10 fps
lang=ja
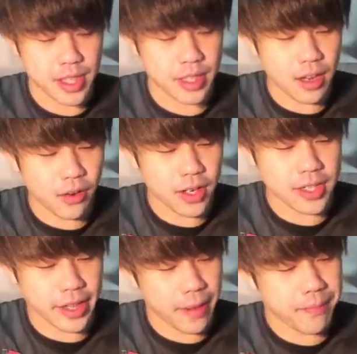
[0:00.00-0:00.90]
デッキはこれで
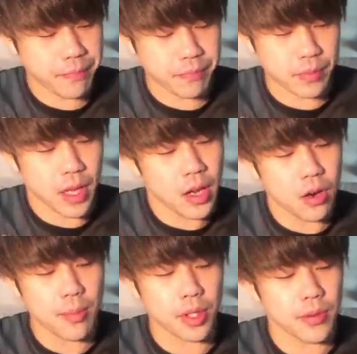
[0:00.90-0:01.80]
すね。うん。
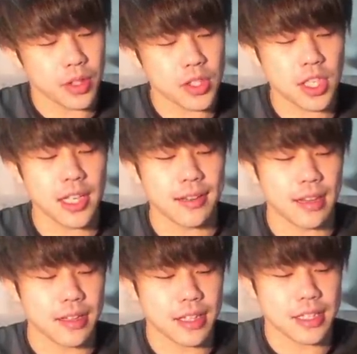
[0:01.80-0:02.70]
これもともと好きだっ
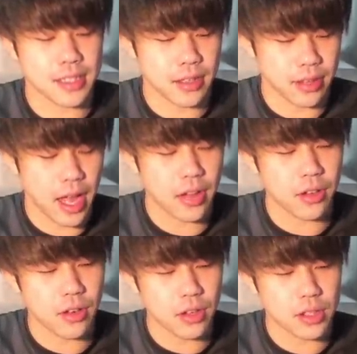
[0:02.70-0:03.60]
たんですけどね、あ
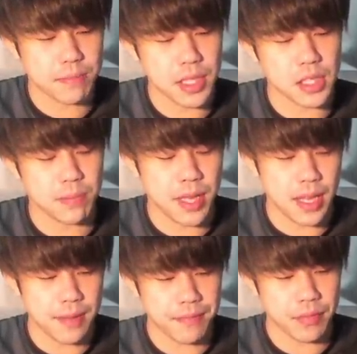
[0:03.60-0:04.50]
のー、
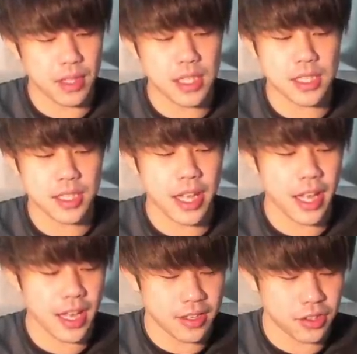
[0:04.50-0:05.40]
スピスピにし
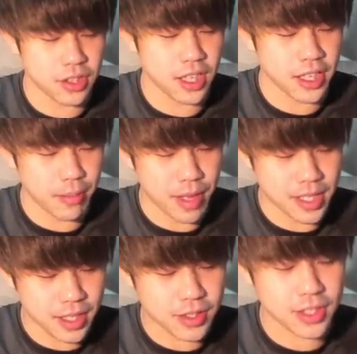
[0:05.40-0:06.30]
て、そしたらね、め
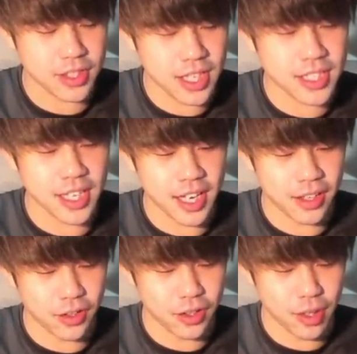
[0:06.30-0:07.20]
ちゃくちゃ強いんじゃねえか
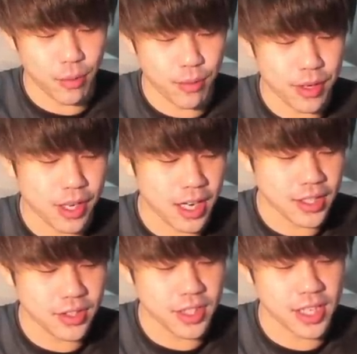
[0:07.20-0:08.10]
ということで、もう見るからに
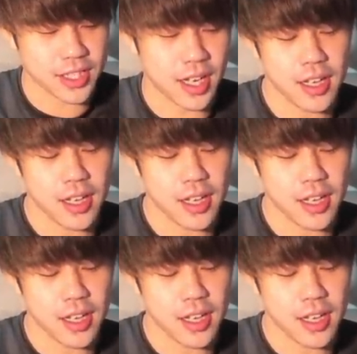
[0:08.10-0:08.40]
強いじゃないですか。